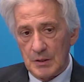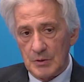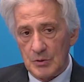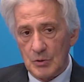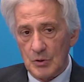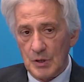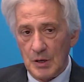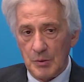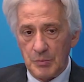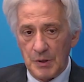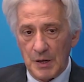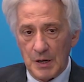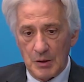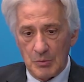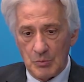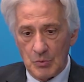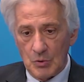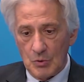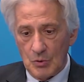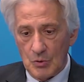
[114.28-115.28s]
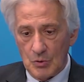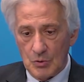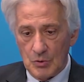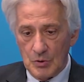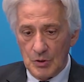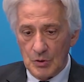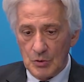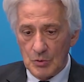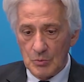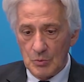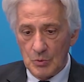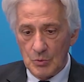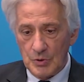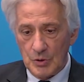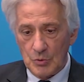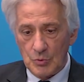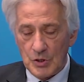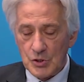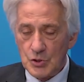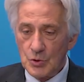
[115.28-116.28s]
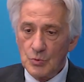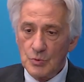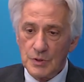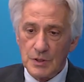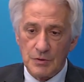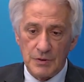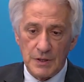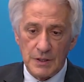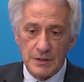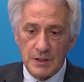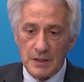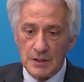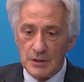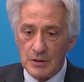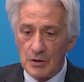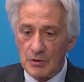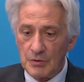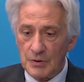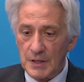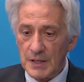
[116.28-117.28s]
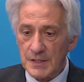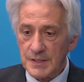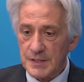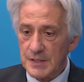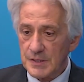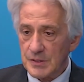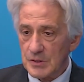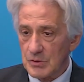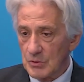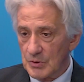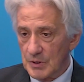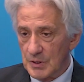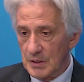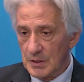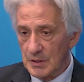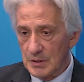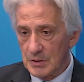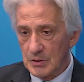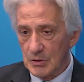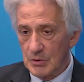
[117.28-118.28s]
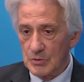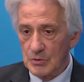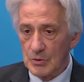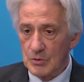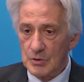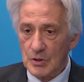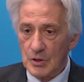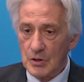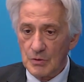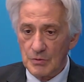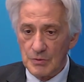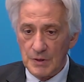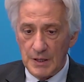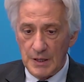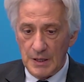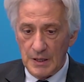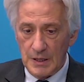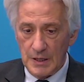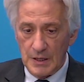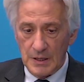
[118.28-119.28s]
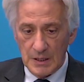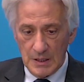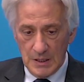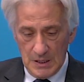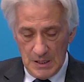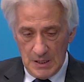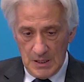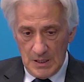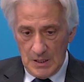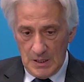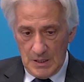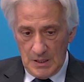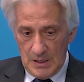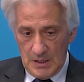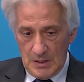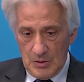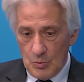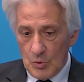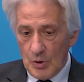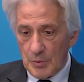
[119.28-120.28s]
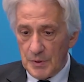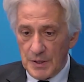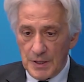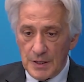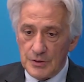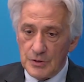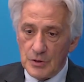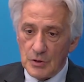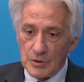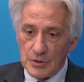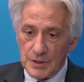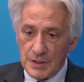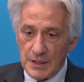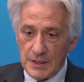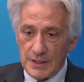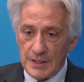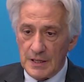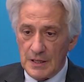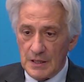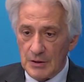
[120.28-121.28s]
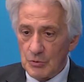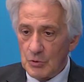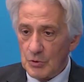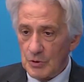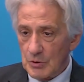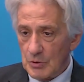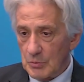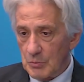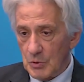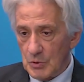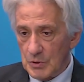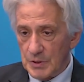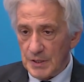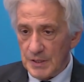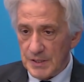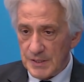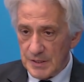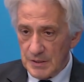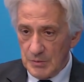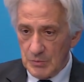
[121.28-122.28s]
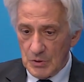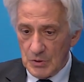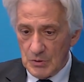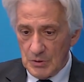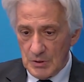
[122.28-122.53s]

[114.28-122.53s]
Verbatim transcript: noi abbiamo in comune una giunta fatta di nove assessori, sono nove uomini e donne che lavorano moltissimo,